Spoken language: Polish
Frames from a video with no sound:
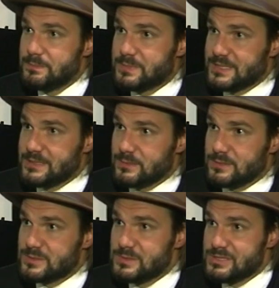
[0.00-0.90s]
pytania, które
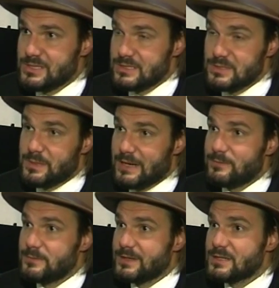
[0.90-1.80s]
sobie dzisiaj, że
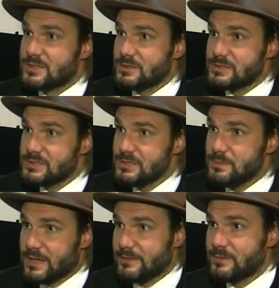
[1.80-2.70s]
prawo większości,
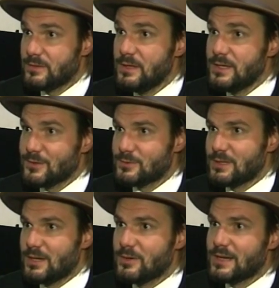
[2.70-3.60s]
prawo,
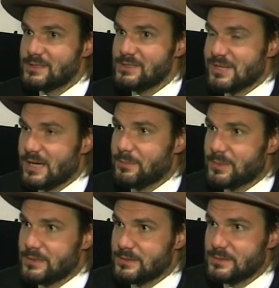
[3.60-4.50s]
które ogranicza
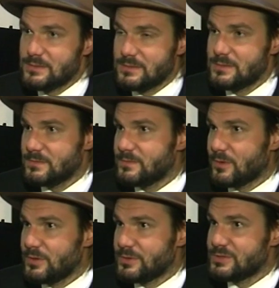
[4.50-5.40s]
y,
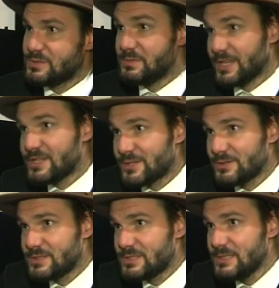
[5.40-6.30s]
wolność
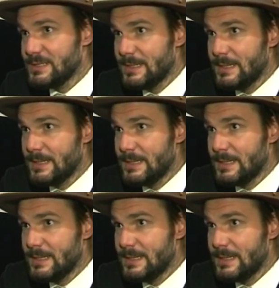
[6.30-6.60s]
mniejszości,